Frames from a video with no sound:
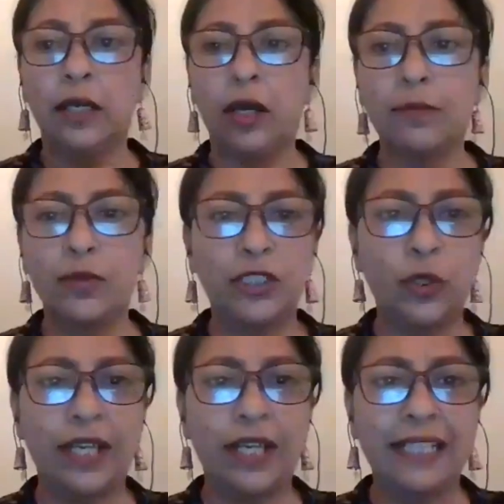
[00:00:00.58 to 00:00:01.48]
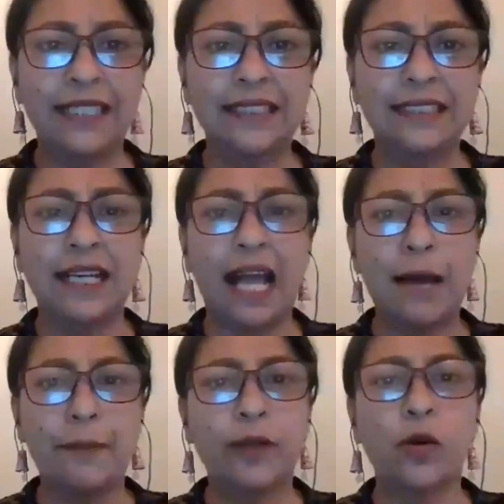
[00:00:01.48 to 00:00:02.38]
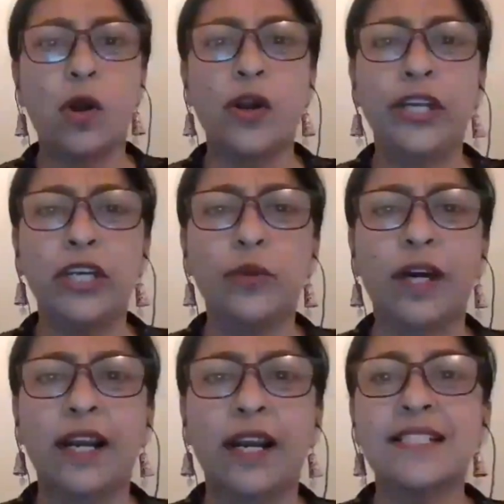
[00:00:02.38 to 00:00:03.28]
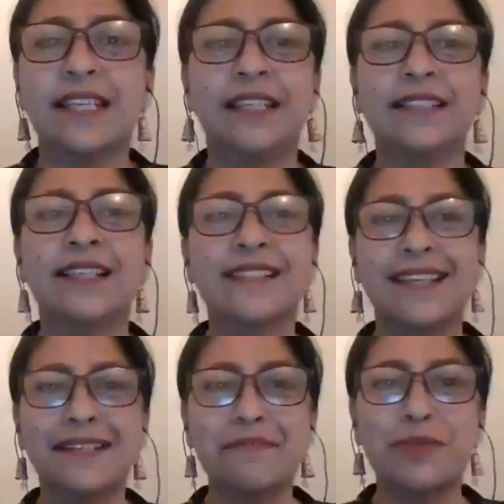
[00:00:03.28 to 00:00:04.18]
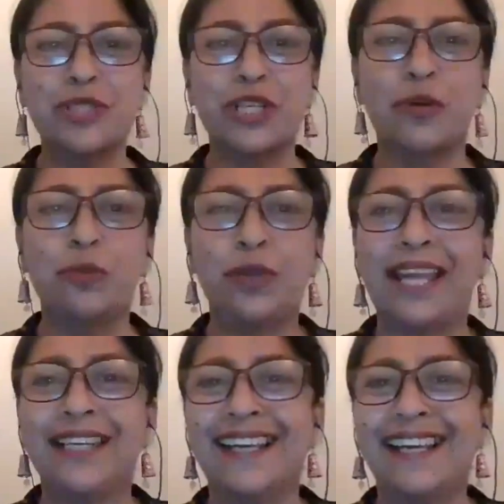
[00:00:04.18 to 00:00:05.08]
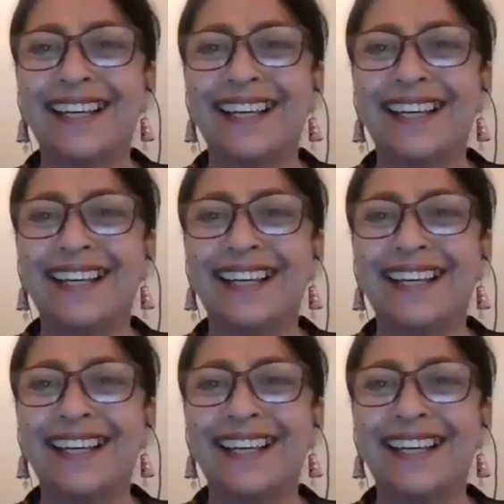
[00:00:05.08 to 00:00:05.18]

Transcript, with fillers: और मुझे तो लग रहा था सर आप ही को कंटिन्यू करना चाहिए था सर मुझे क्यों बुला लिया